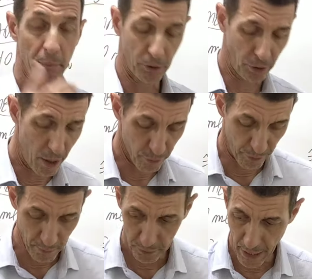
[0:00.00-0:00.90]
Pessoal,
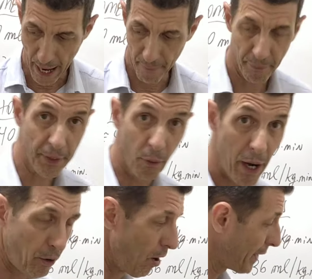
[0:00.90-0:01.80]
vamos lá. Então
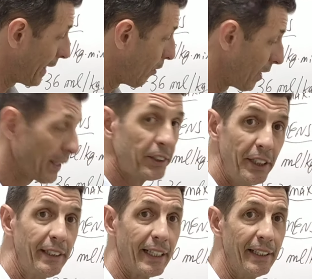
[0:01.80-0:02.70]
agora é hora
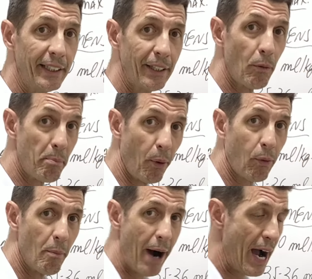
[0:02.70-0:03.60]
de entender um
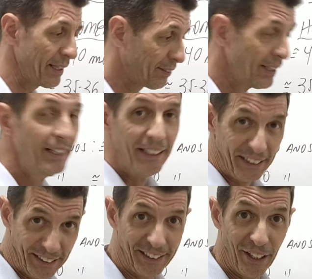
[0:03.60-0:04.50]
pouco mais
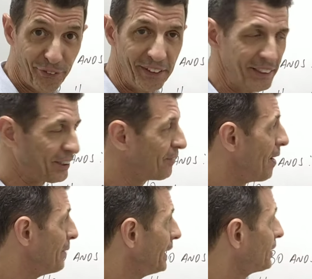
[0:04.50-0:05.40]
e
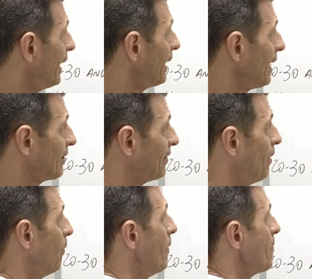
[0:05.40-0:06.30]
definitivamente a
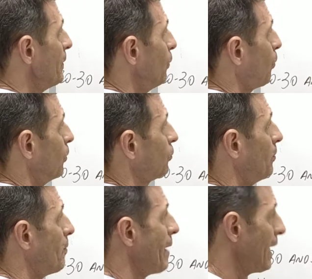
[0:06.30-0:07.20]
relação do
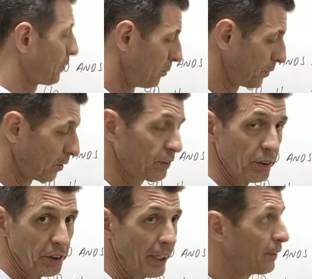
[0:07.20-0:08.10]
consumo máximo de
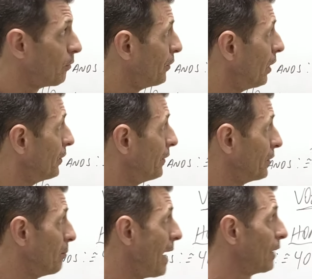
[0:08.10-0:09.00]
oxigênio, o
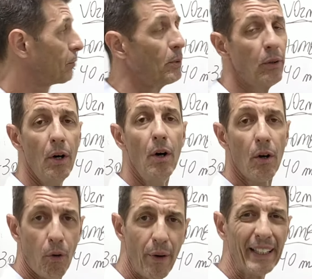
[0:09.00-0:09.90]
VO2 máximo,
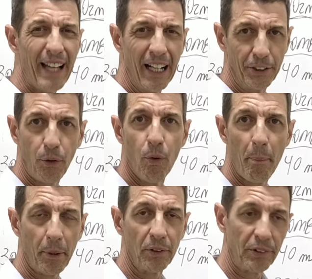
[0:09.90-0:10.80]
com a idade, com
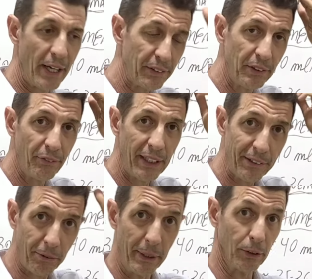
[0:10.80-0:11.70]
o processo de
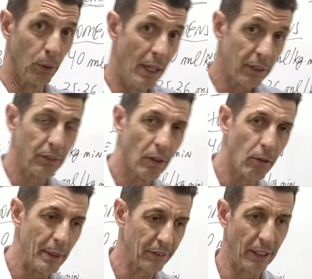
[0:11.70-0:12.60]
envelhecimento. Antes de eu
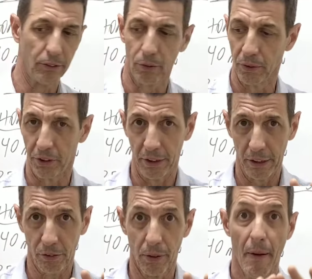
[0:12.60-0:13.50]
começar a discutir
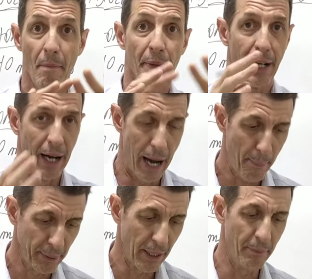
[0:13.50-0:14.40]
isso,
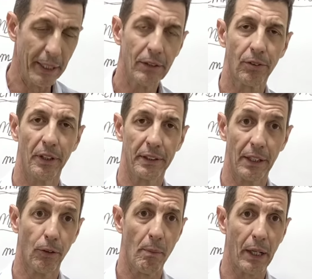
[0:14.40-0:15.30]
rapidamente só
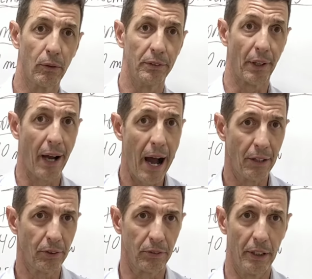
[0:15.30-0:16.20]
entendo uma coisa.
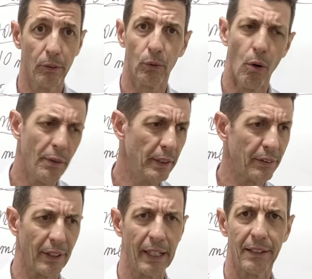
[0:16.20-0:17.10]
Cássio, tenho
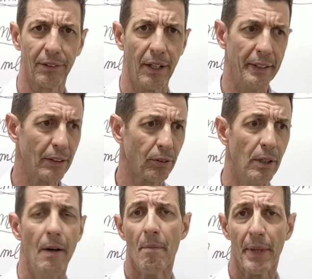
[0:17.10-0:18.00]
dúvidas em relação a
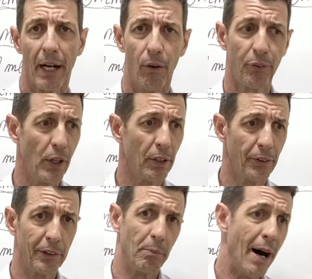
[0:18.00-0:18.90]
isso, ao
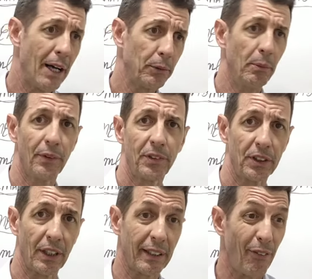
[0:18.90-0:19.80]
VO2 máximo, e
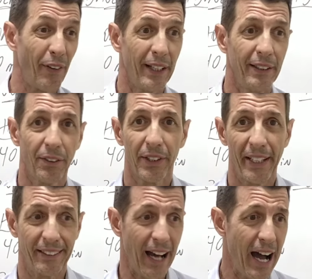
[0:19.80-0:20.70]
você já está falando
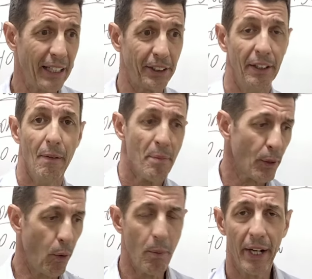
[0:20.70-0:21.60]
da idade,
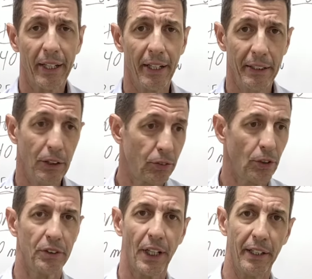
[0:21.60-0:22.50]
como é que é isso,
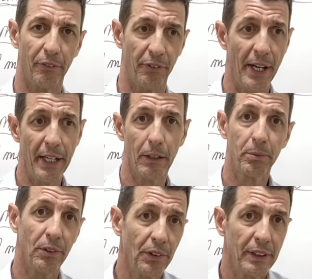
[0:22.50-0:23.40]
de onde ele vem, eu
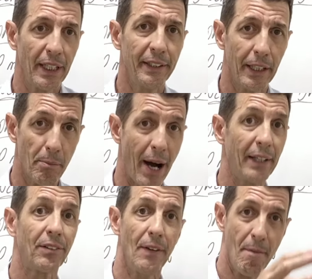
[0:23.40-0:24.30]
preciso entender
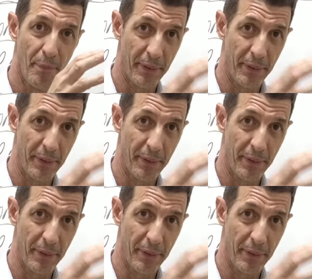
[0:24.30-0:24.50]
mais